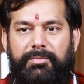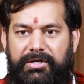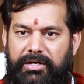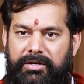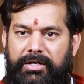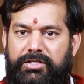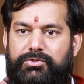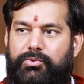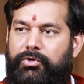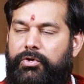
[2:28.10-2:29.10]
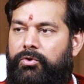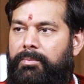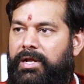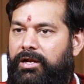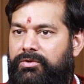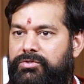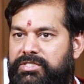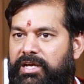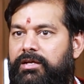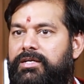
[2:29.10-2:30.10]
కాలం అంటారు అంటే సూర్యుడు మన
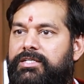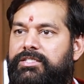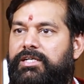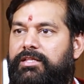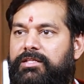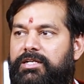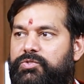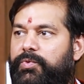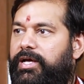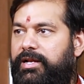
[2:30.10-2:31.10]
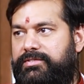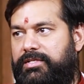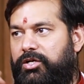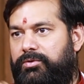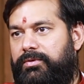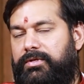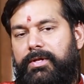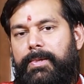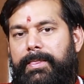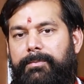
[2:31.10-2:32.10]
నుంచి శక్తిని స్వీకరిస్తాడు
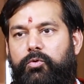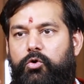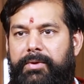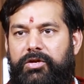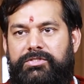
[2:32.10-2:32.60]
భూమి